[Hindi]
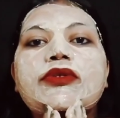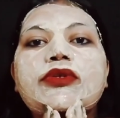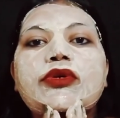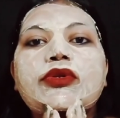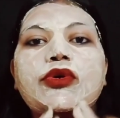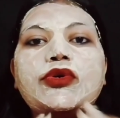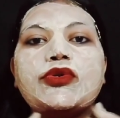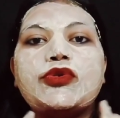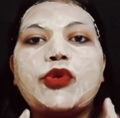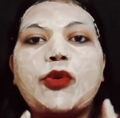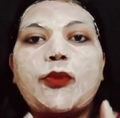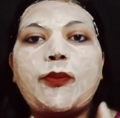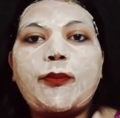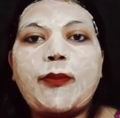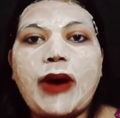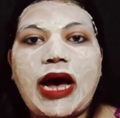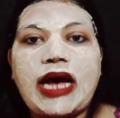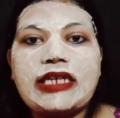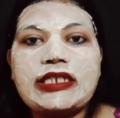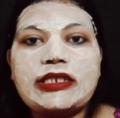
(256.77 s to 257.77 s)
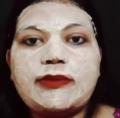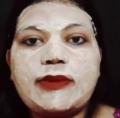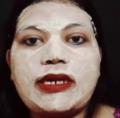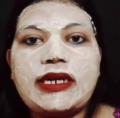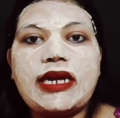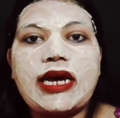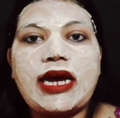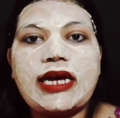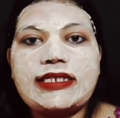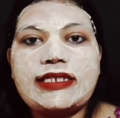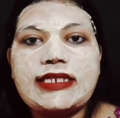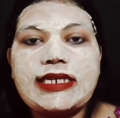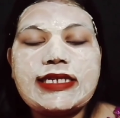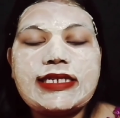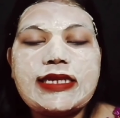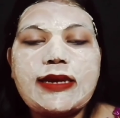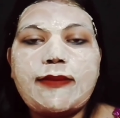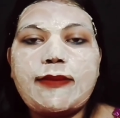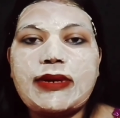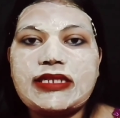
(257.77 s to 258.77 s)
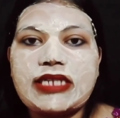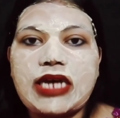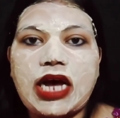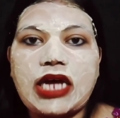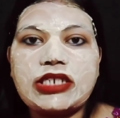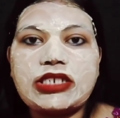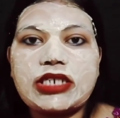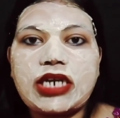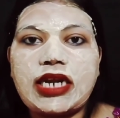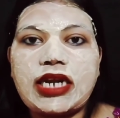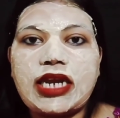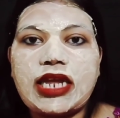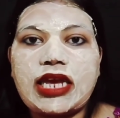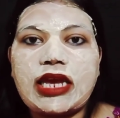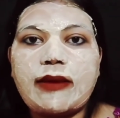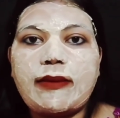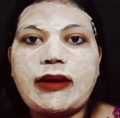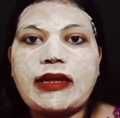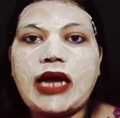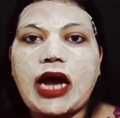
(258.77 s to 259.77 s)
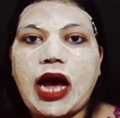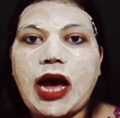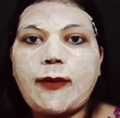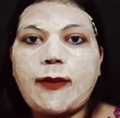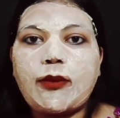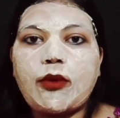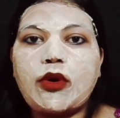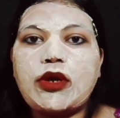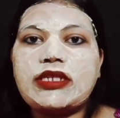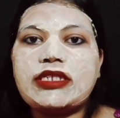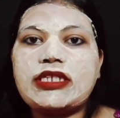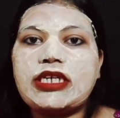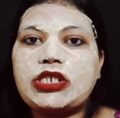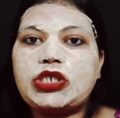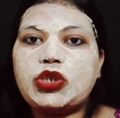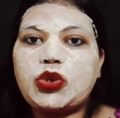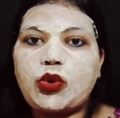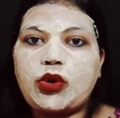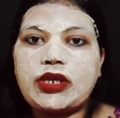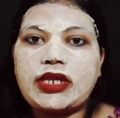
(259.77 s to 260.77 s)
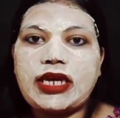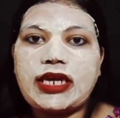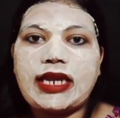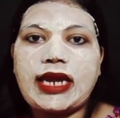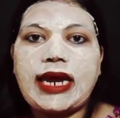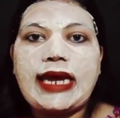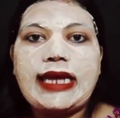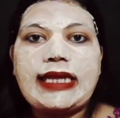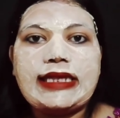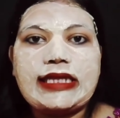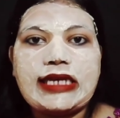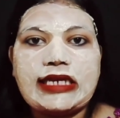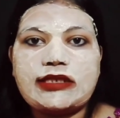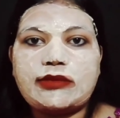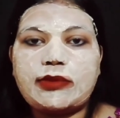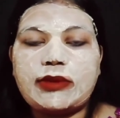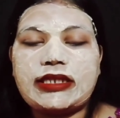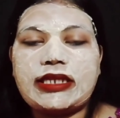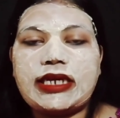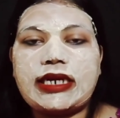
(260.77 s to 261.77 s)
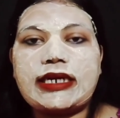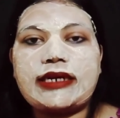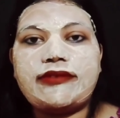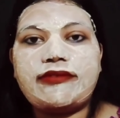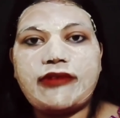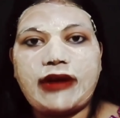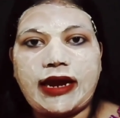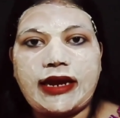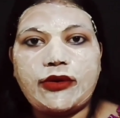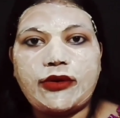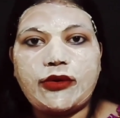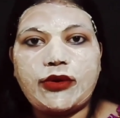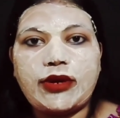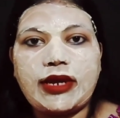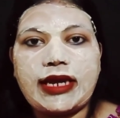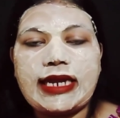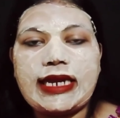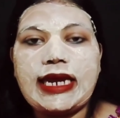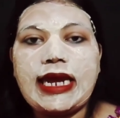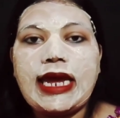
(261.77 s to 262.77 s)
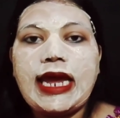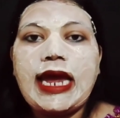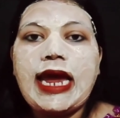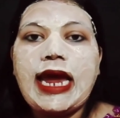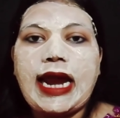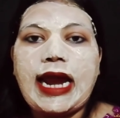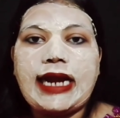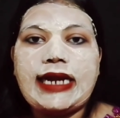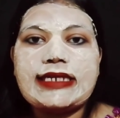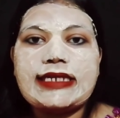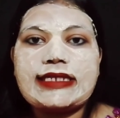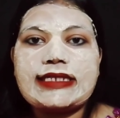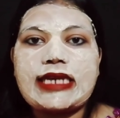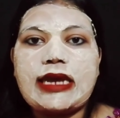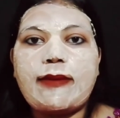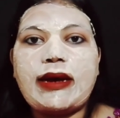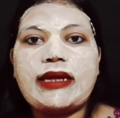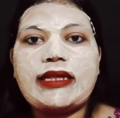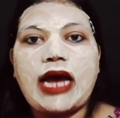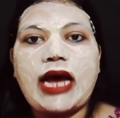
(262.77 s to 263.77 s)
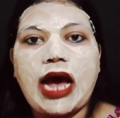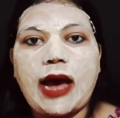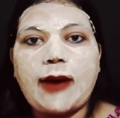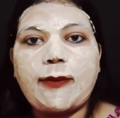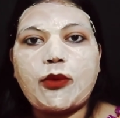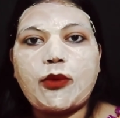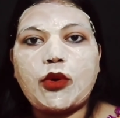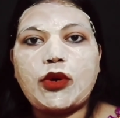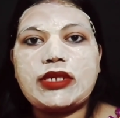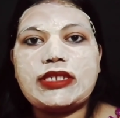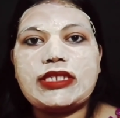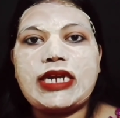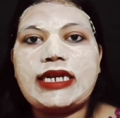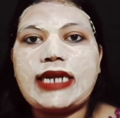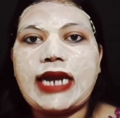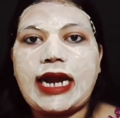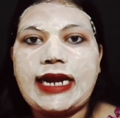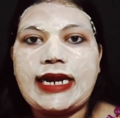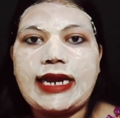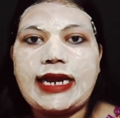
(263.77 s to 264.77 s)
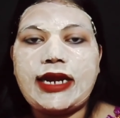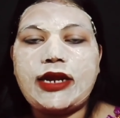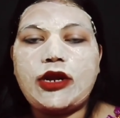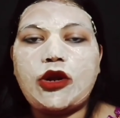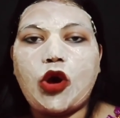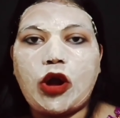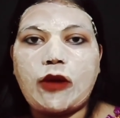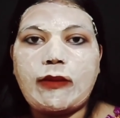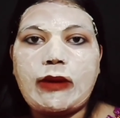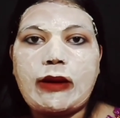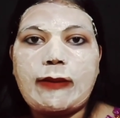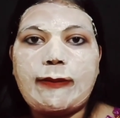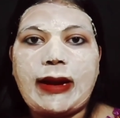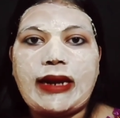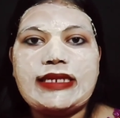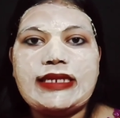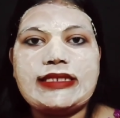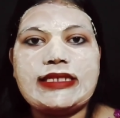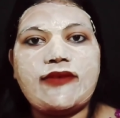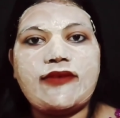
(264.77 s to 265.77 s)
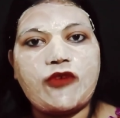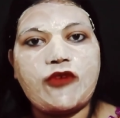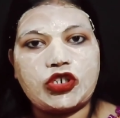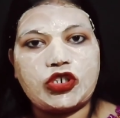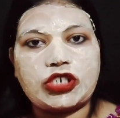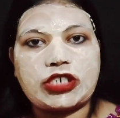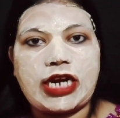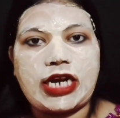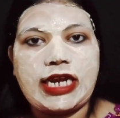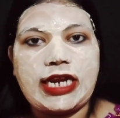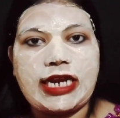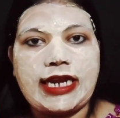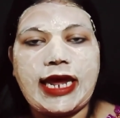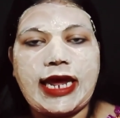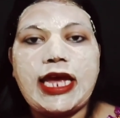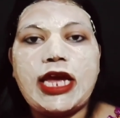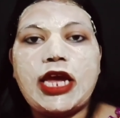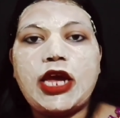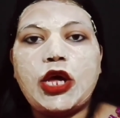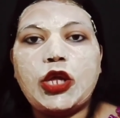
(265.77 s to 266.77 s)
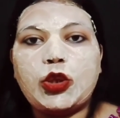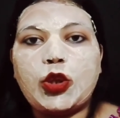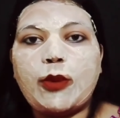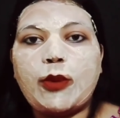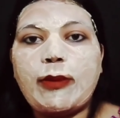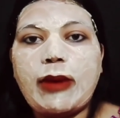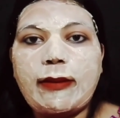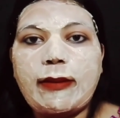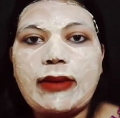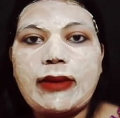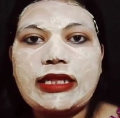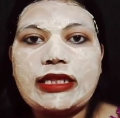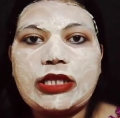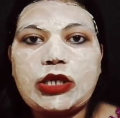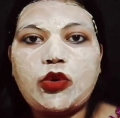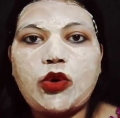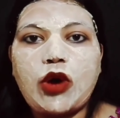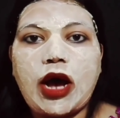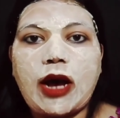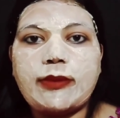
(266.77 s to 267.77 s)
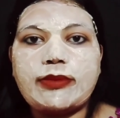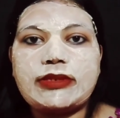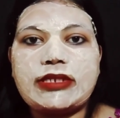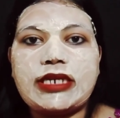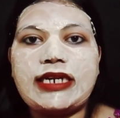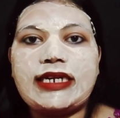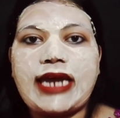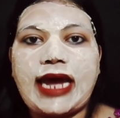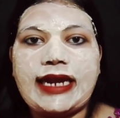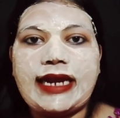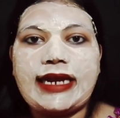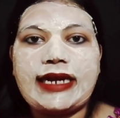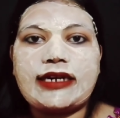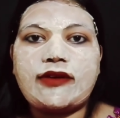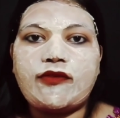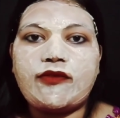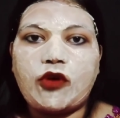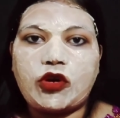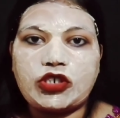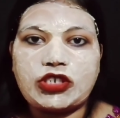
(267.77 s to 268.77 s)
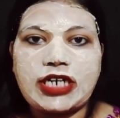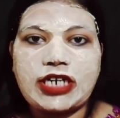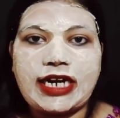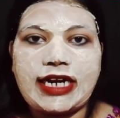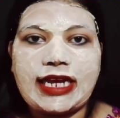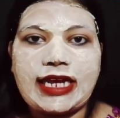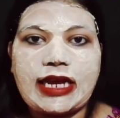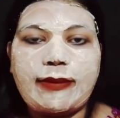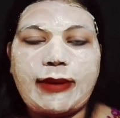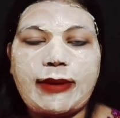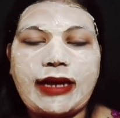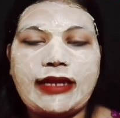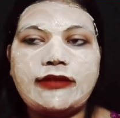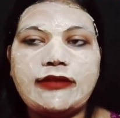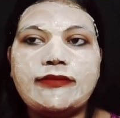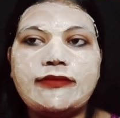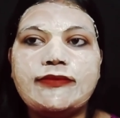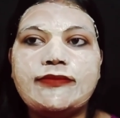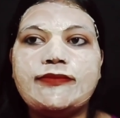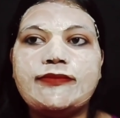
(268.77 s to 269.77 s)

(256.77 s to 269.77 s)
सो so, दोस्तों पाँच मिनट अच्छे से मसाज करने के बाद आपको इसे छोड़ देना है दस मिनट तक ड्राई होने के लिए एंड इसके बाद आपको इसे ठंडे नॉर्मल पानी से वॉश कर लेना है तो मैं मिलती हूँ आपसे डायरेक्ट वॉश करने के बाद